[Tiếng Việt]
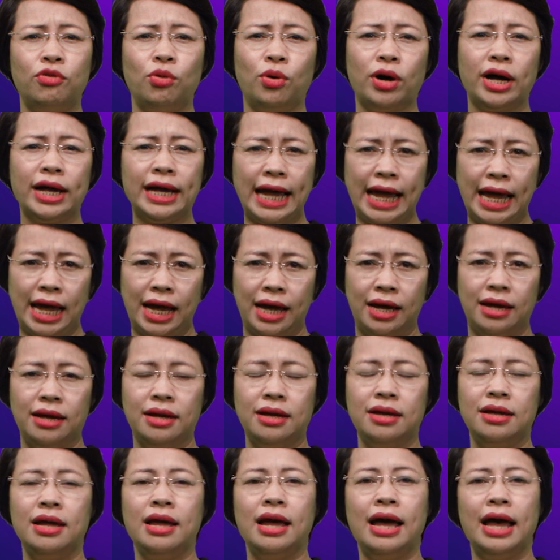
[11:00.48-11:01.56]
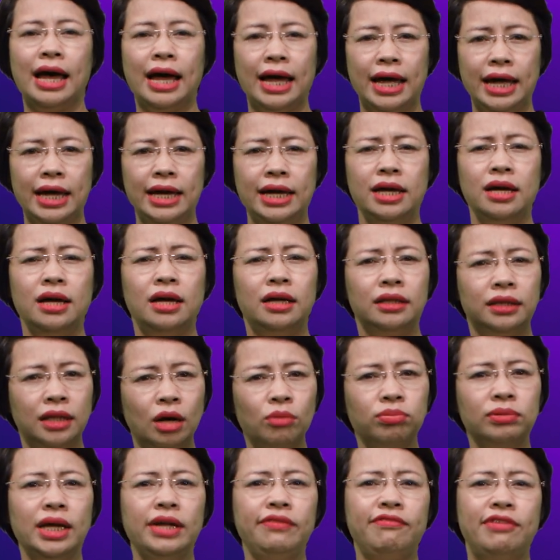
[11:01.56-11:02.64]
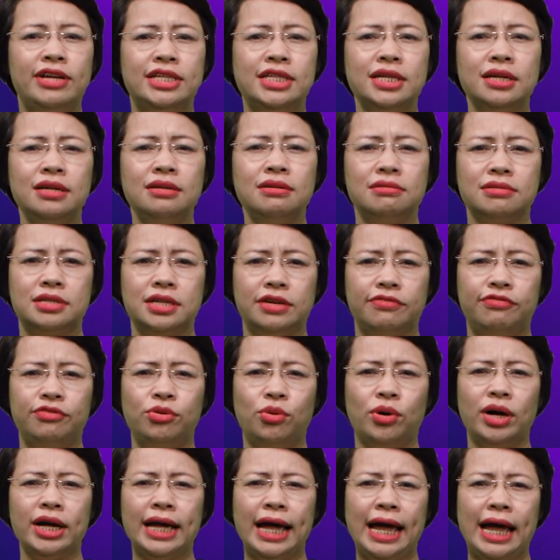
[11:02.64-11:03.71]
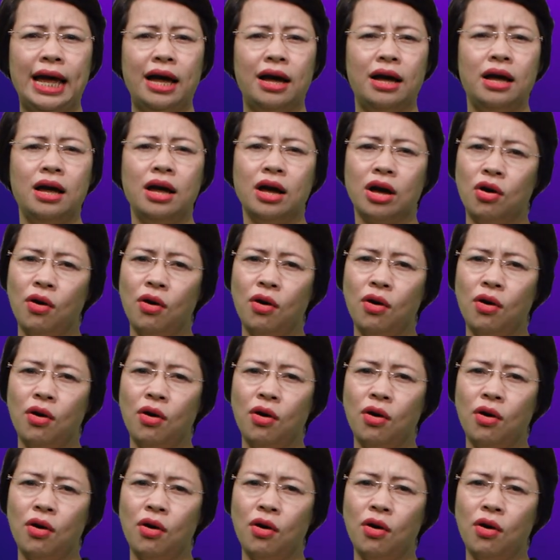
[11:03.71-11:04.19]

vụ khách hàng, hay thông tin về chất lượng dịch vụ khách hàng